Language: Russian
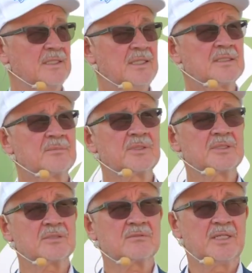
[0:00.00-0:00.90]
Это
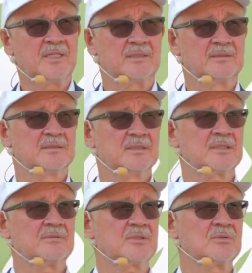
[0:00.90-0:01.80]
был январь
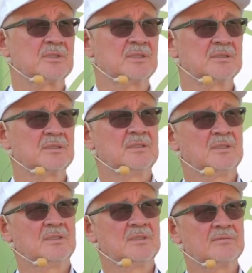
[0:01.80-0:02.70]
этого года.
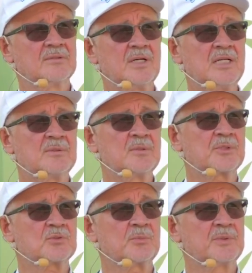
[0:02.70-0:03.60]
В феврале мы
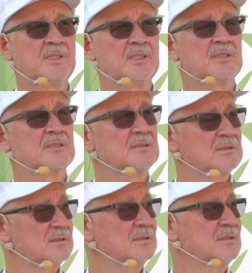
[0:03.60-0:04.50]
приступили
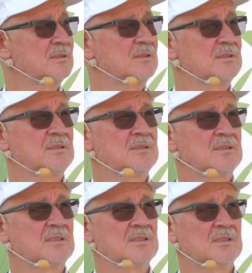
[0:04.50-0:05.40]

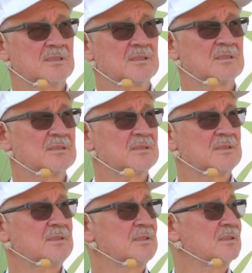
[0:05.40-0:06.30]
к
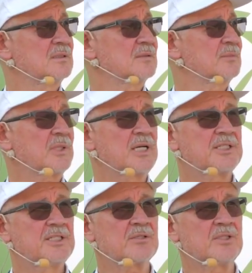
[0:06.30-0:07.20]

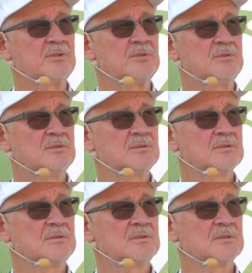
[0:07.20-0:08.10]
проектированию,
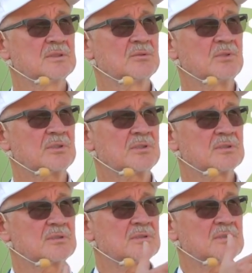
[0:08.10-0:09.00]
и вот
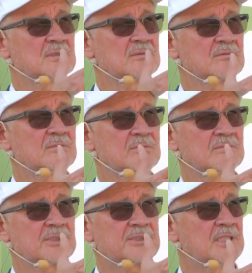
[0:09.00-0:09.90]

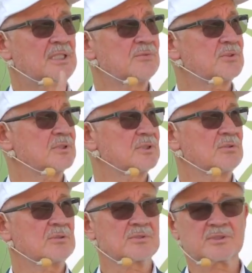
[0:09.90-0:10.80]
в начале августа
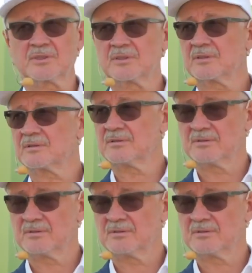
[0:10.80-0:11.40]
дорога уже стоит.